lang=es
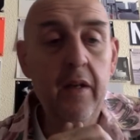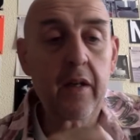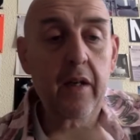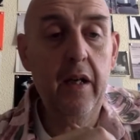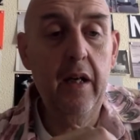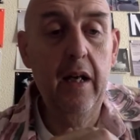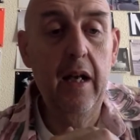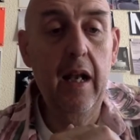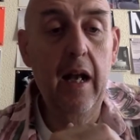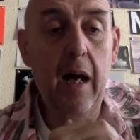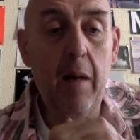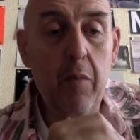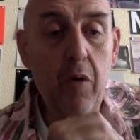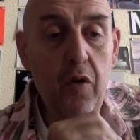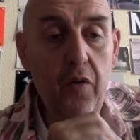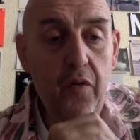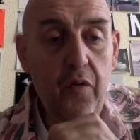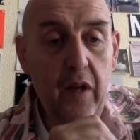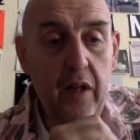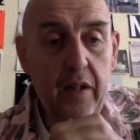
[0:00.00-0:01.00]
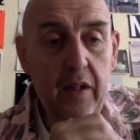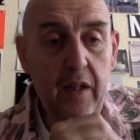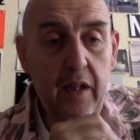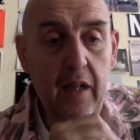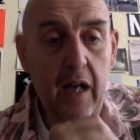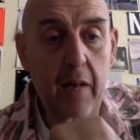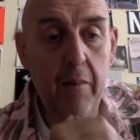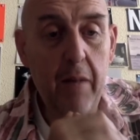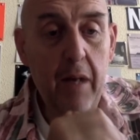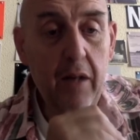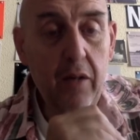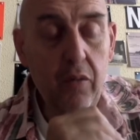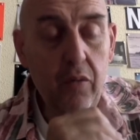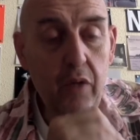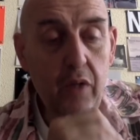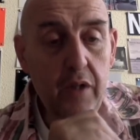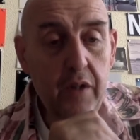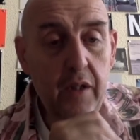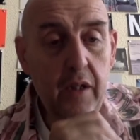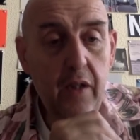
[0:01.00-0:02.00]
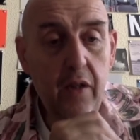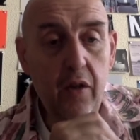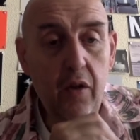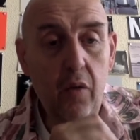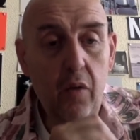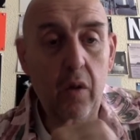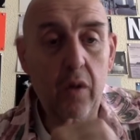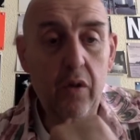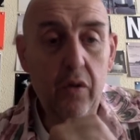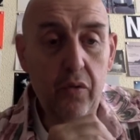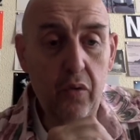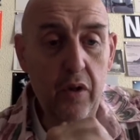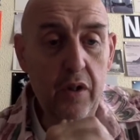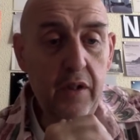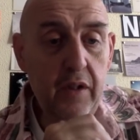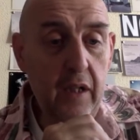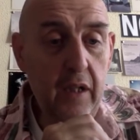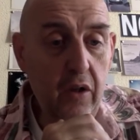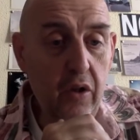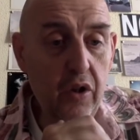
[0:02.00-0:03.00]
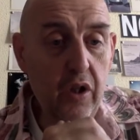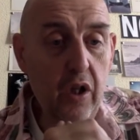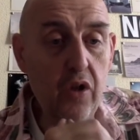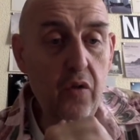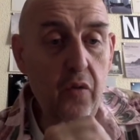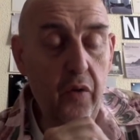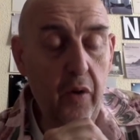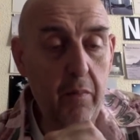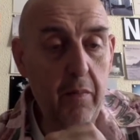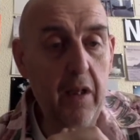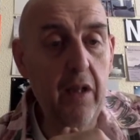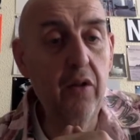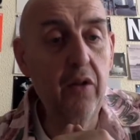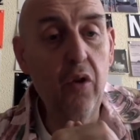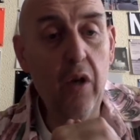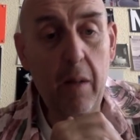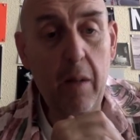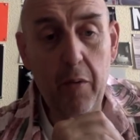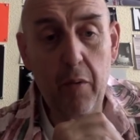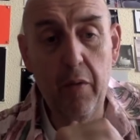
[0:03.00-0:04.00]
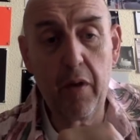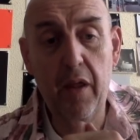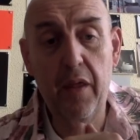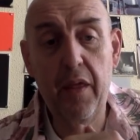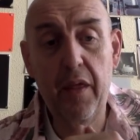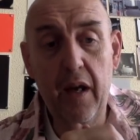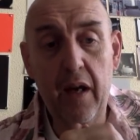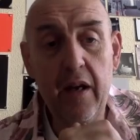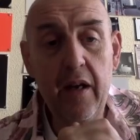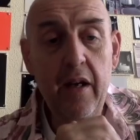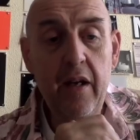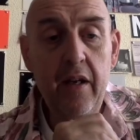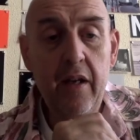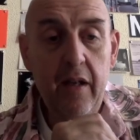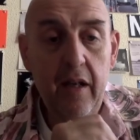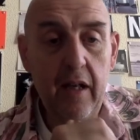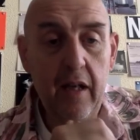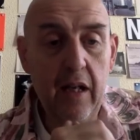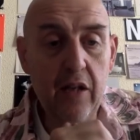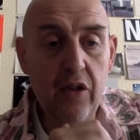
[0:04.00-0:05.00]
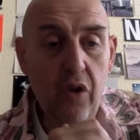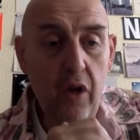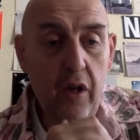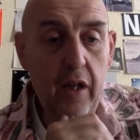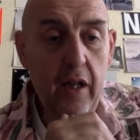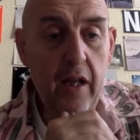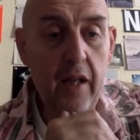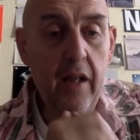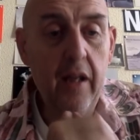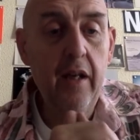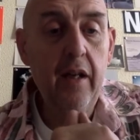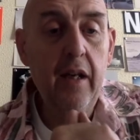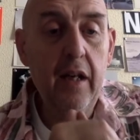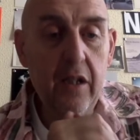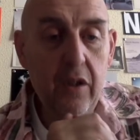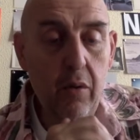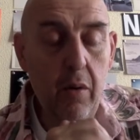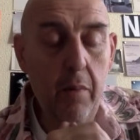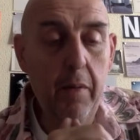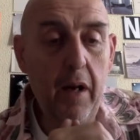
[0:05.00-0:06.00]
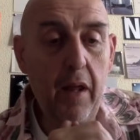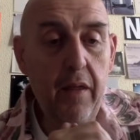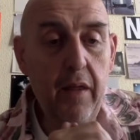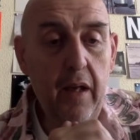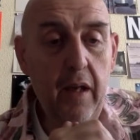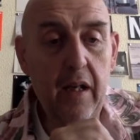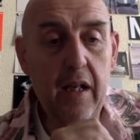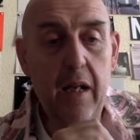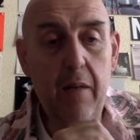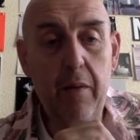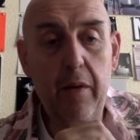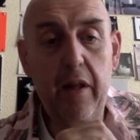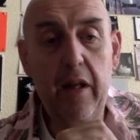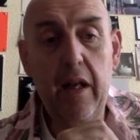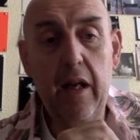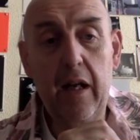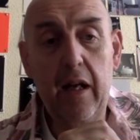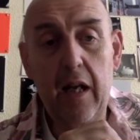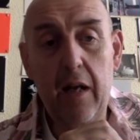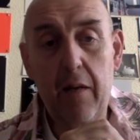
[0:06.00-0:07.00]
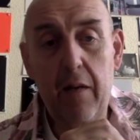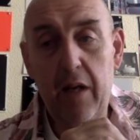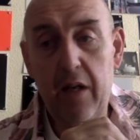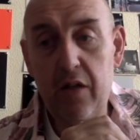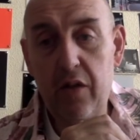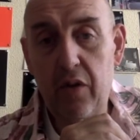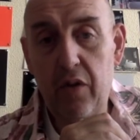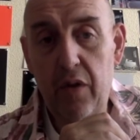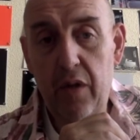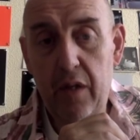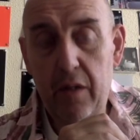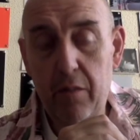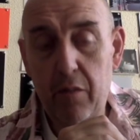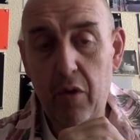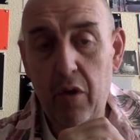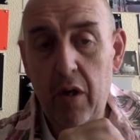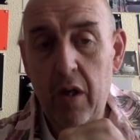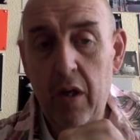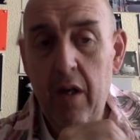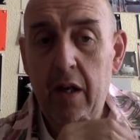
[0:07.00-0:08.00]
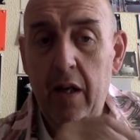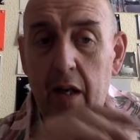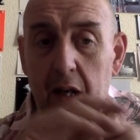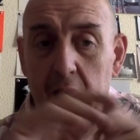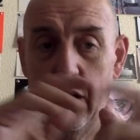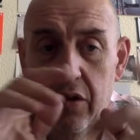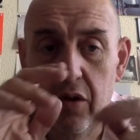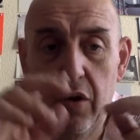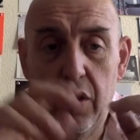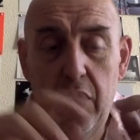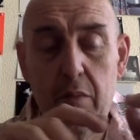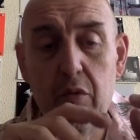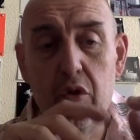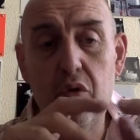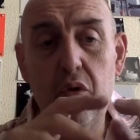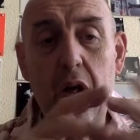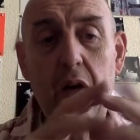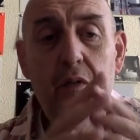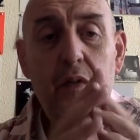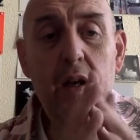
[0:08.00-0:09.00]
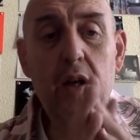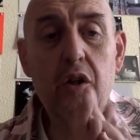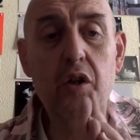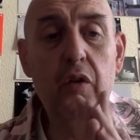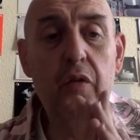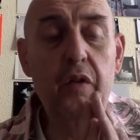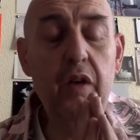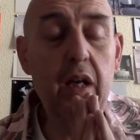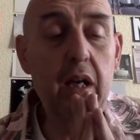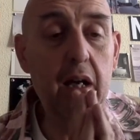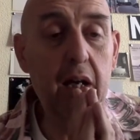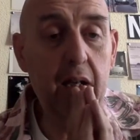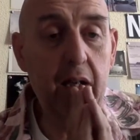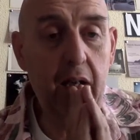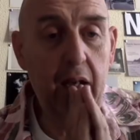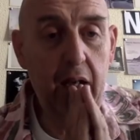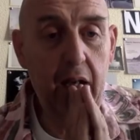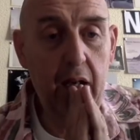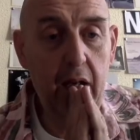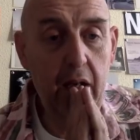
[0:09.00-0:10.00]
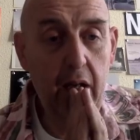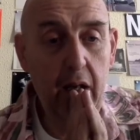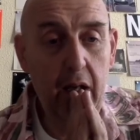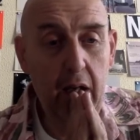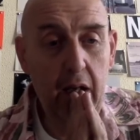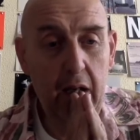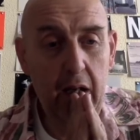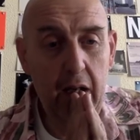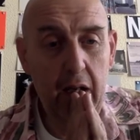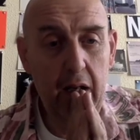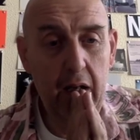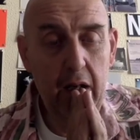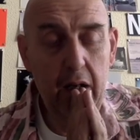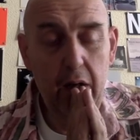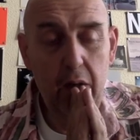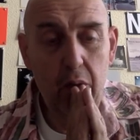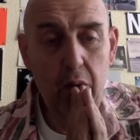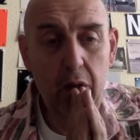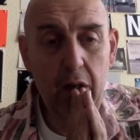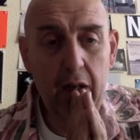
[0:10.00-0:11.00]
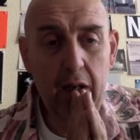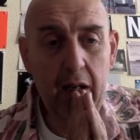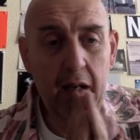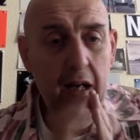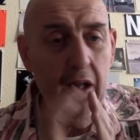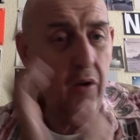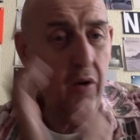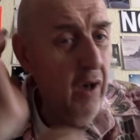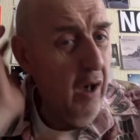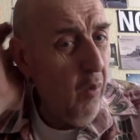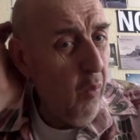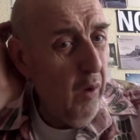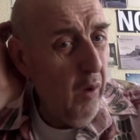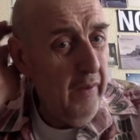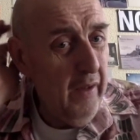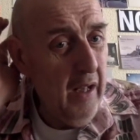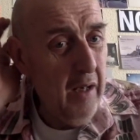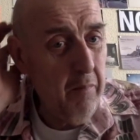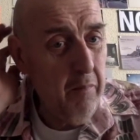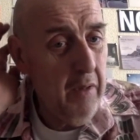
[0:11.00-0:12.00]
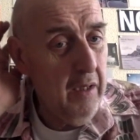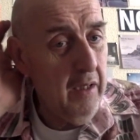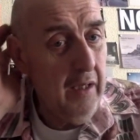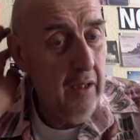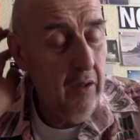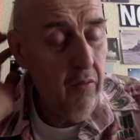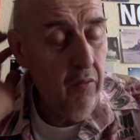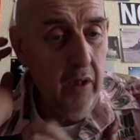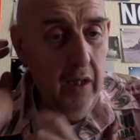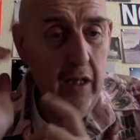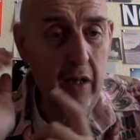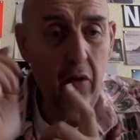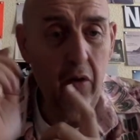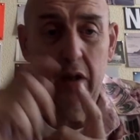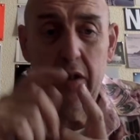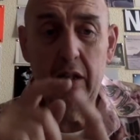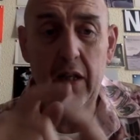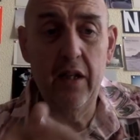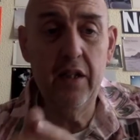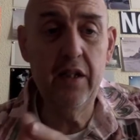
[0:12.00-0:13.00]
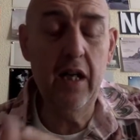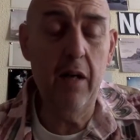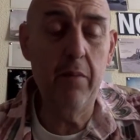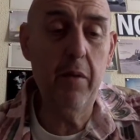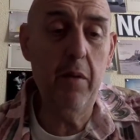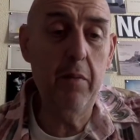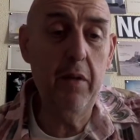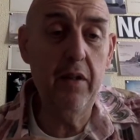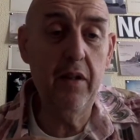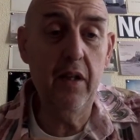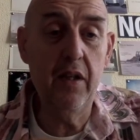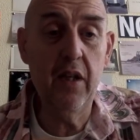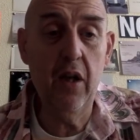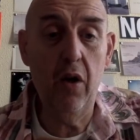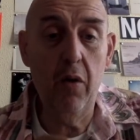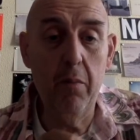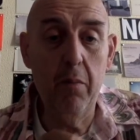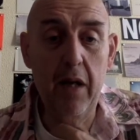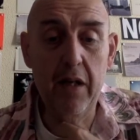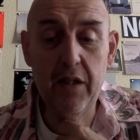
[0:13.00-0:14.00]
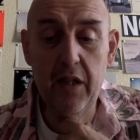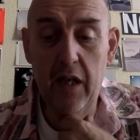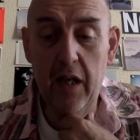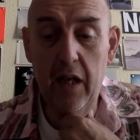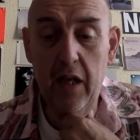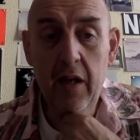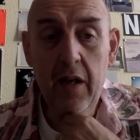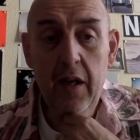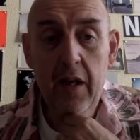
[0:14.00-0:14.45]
el amor fati, amar tu destino, cuando tu destino es el sufrimiento, la pobreza y la soledad, eso me parece que es la verdadera clave del estoicismo. El estoicismo es una filosofía que eh, nunca ha llegado a cuadrarme y que nunca ha llegado a interesarme, me ha interesado más el,